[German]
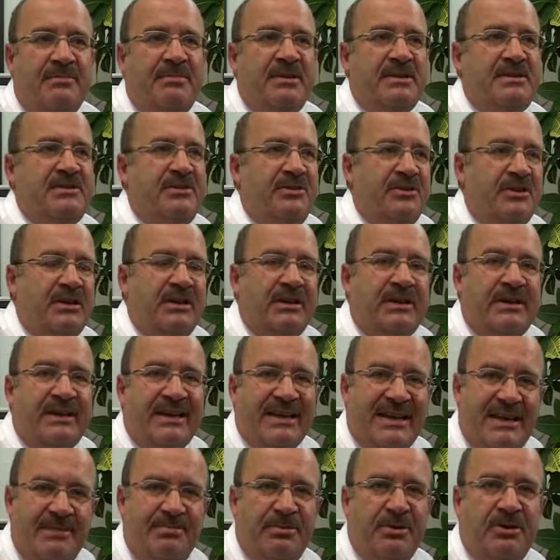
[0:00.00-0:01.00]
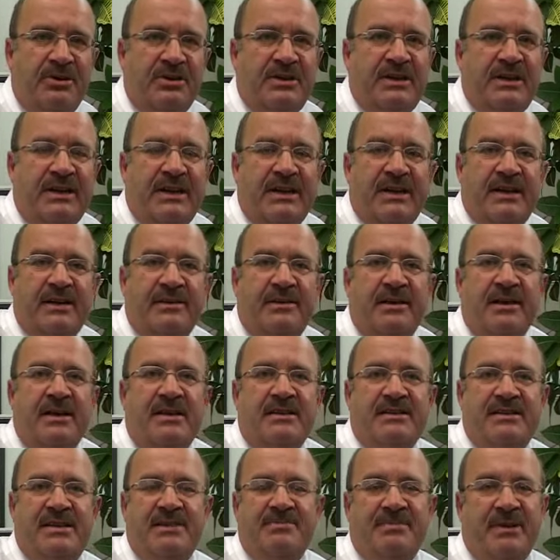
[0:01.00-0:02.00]
bezüglich Einbürgerungen
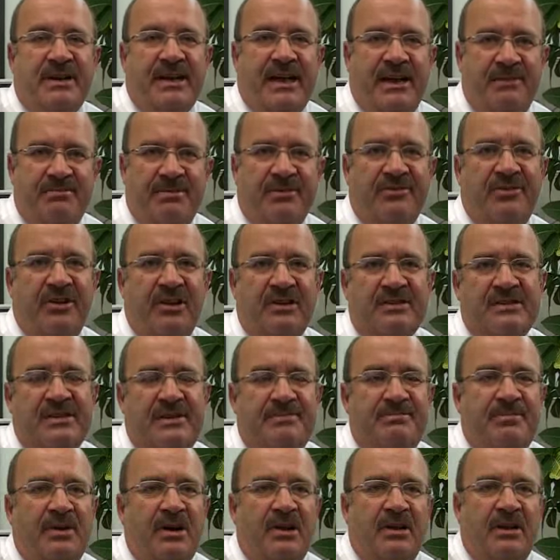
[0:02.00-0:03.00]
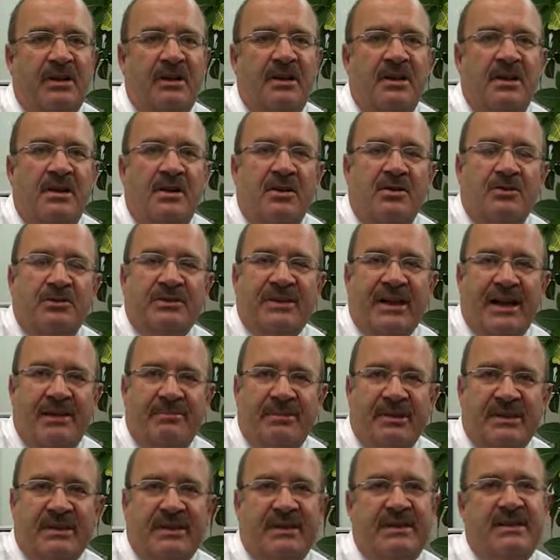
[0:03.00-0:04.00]
sind wir ebenfalls im Ball und
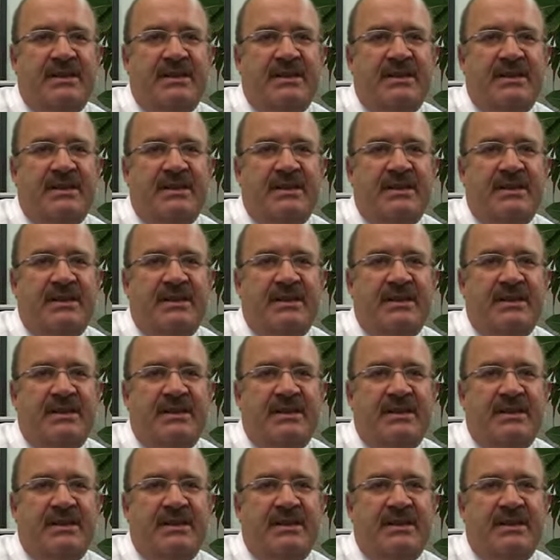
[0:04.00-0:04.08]
haben mit der